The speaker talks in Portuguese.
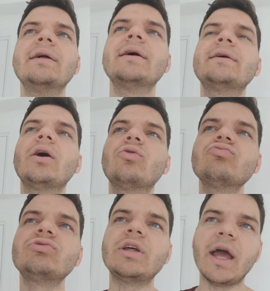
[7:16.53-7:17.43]
Daqui a
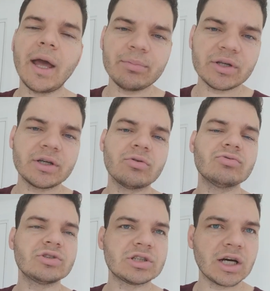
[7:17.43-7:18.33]
algum tempo, daqui a
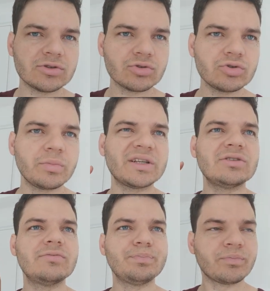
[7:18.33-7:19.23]
alguns anos, quando o
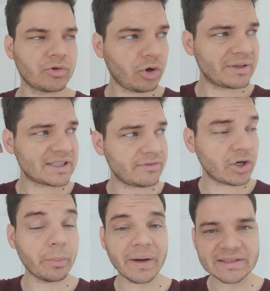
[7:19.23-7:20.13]
Brasil começar a
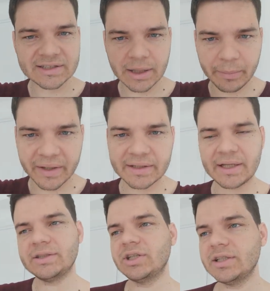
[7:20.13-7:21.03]
virar um país
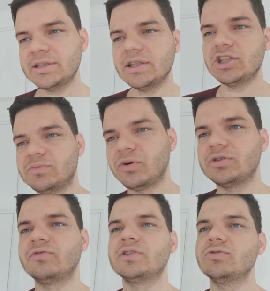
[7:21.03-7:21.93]
independente, aí sim a gente
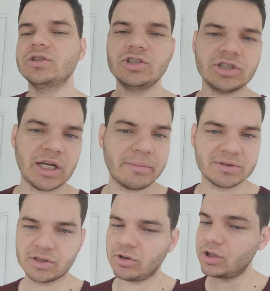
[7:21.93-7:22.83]
pode fazer o que a gente quer,
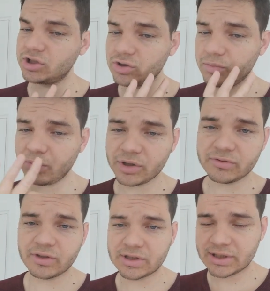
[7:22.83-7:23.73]
mas agora a gente não
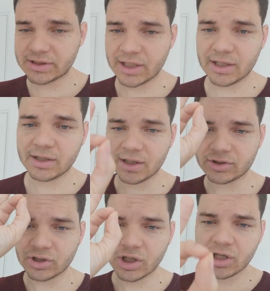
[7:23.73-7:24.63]
pode fazer essa é
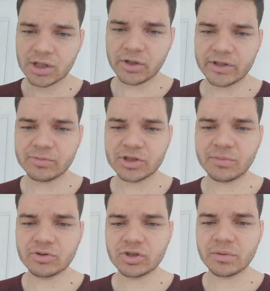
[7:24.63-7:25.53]
realidade. Então é isso, meus
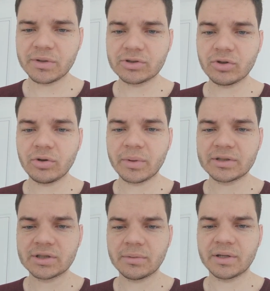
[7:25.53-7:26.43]
amigos, Deus abençoe, um
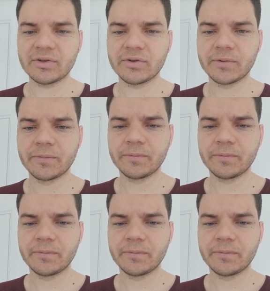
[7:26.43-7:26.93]
abraço, até mais.